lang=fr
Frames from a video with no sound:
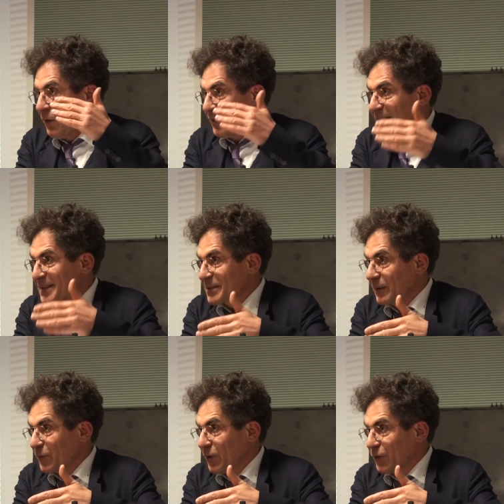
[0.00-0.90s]
en
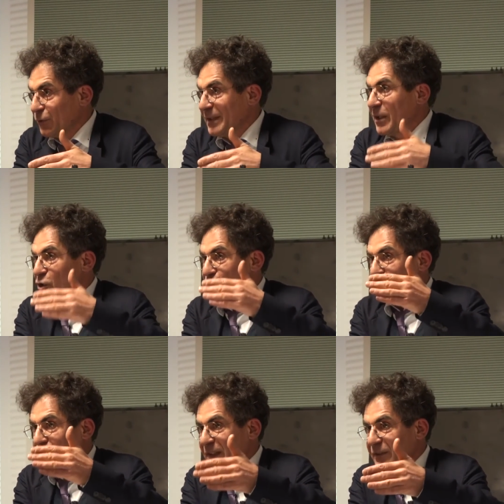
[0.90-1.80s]
décembre 38,
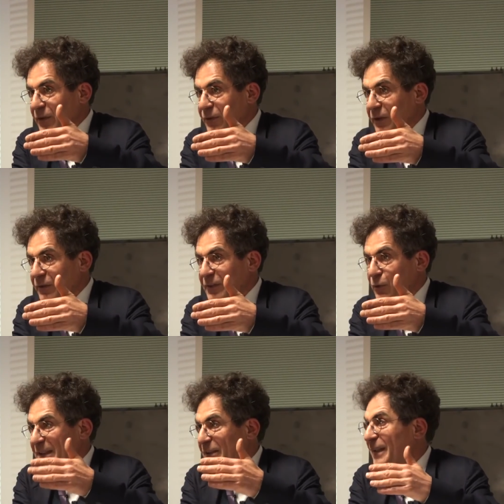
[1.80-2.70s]
janvier 39,
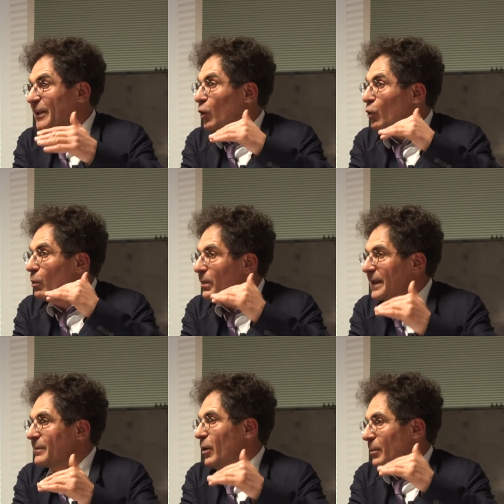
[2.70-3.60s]
qui ont été faites
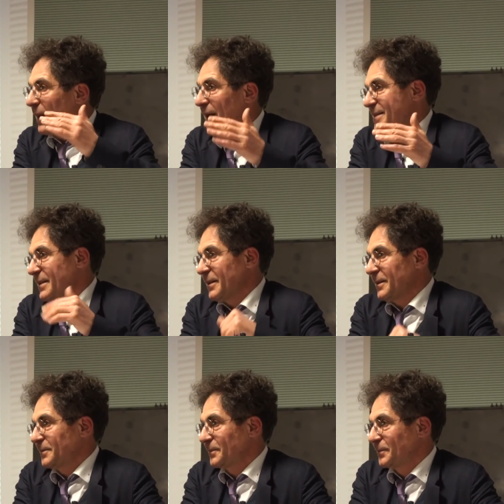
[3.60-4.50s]
complètement par hasard.